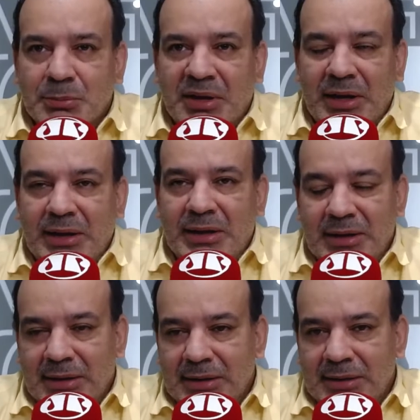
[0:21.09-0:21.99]
Entendi. Porque aí
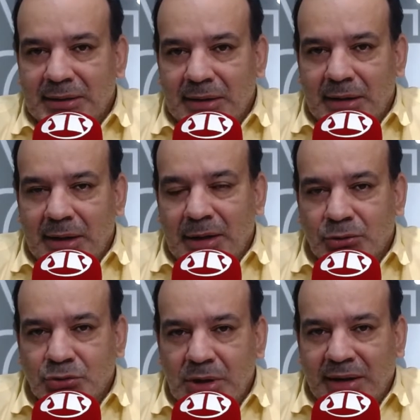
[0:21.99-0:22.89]
ele
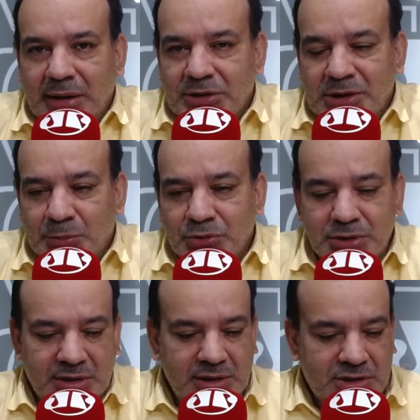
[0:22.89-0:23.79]
é, é aquele tipo
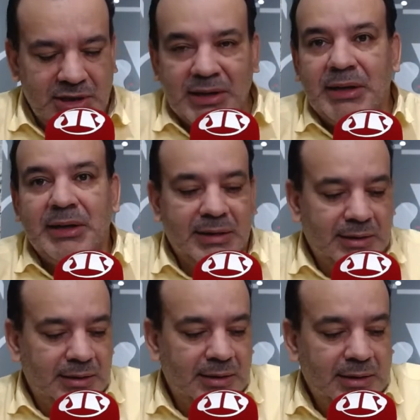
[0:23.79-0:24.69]
de que
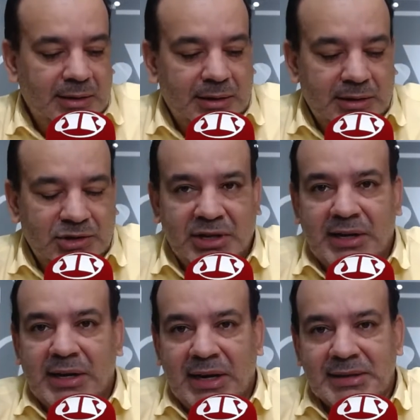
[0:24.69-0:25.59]
chega
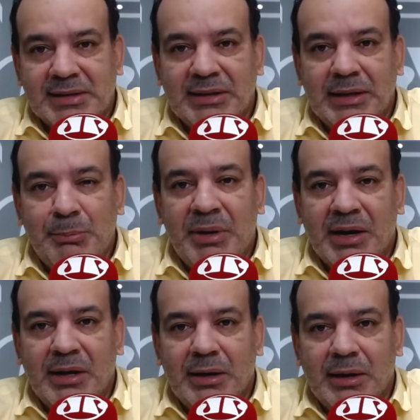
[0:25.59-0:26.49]
chega na casa dele,
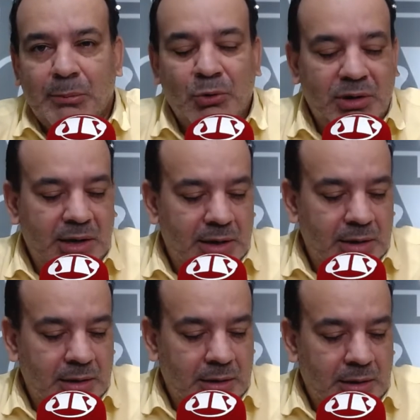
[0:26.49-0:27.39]
pega a
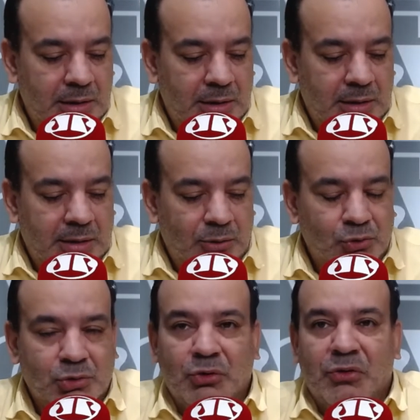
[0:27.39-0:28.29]
mulher
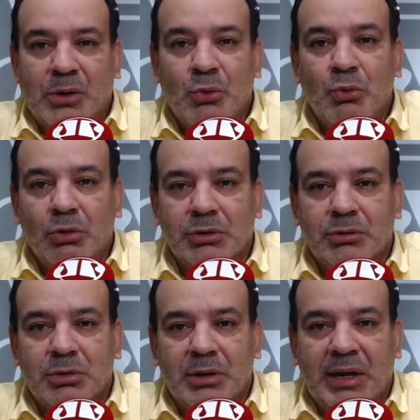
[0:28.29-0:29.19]
no sofá com
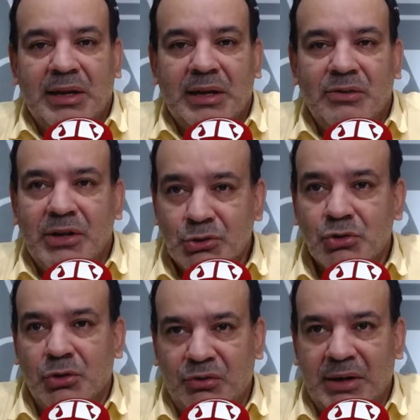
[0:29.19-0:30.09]
outro, aí ele vende
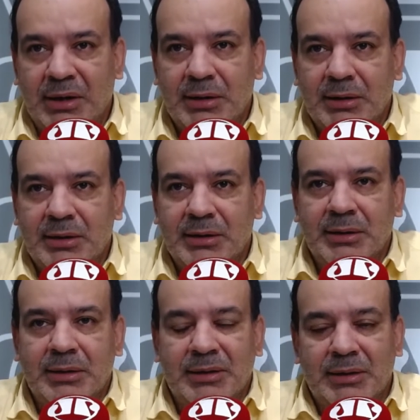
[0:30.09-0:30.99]
o sofá,
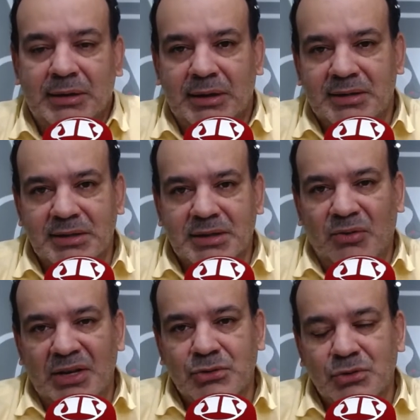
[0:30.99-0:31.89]
né? Ele se
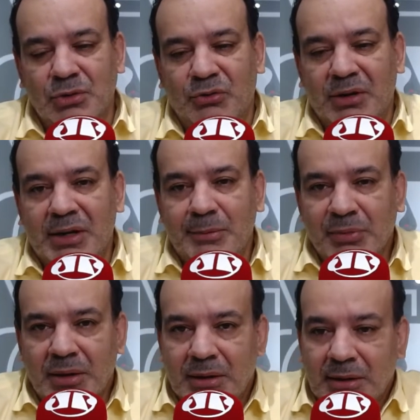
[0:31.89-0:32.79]
desfaz do sofá.
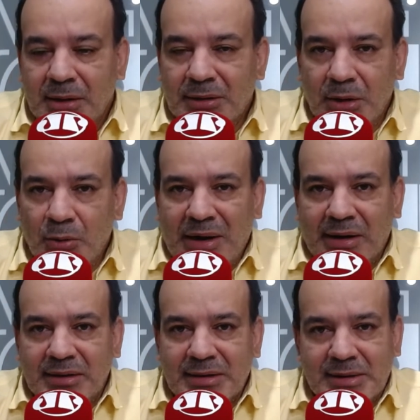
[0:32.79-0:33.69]
Então é um
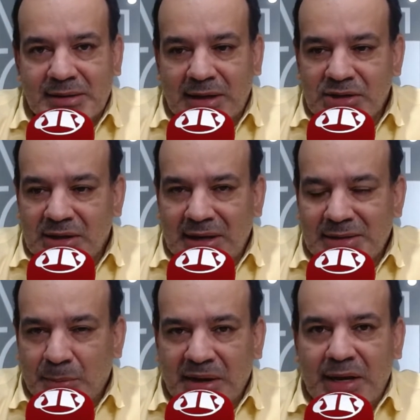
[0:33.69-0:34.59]
cara desse que sai de
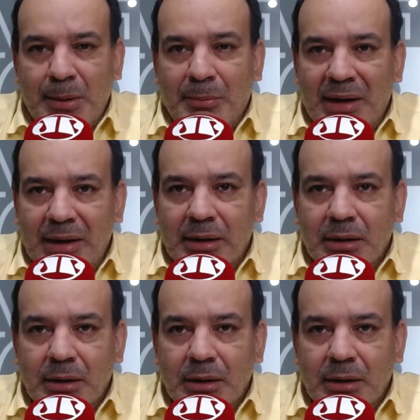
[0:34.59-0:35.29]
casa para queimar.